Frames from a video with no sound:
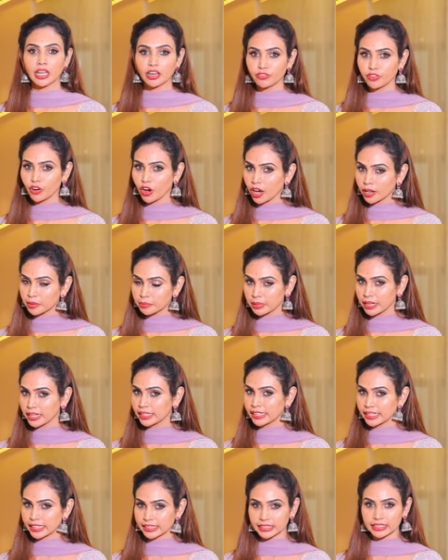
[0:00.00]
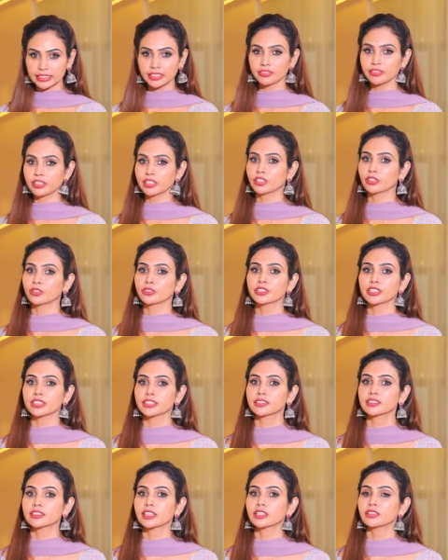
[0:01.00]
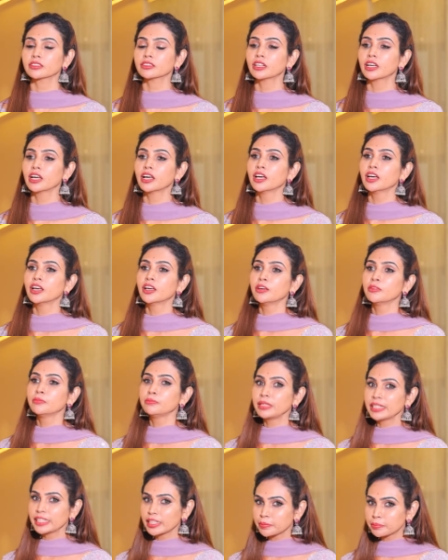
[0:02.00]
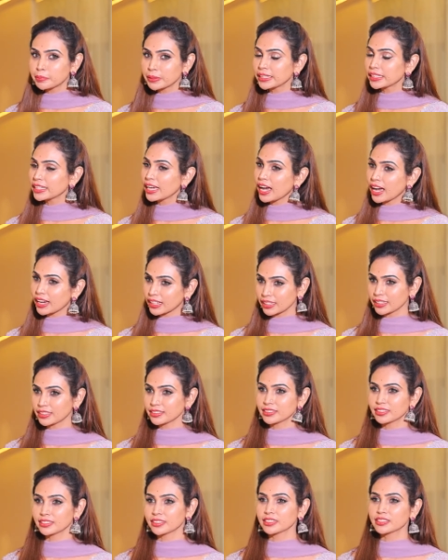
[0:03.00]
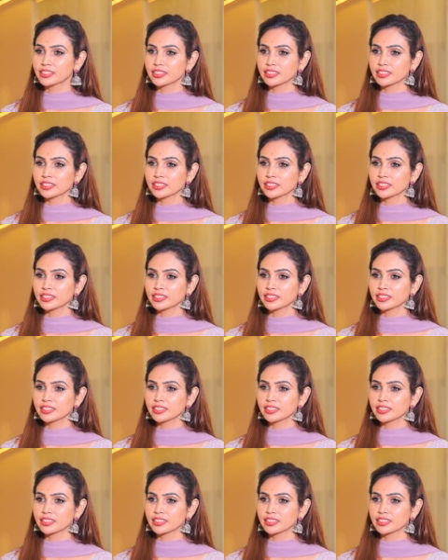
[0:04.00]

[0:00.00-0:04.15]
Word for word: నా ఫార్ములా కరెక్ట్గా వర్కౌట్ చేస్తాను మీకు ఎప్పుడైనా ఆకలేసిందా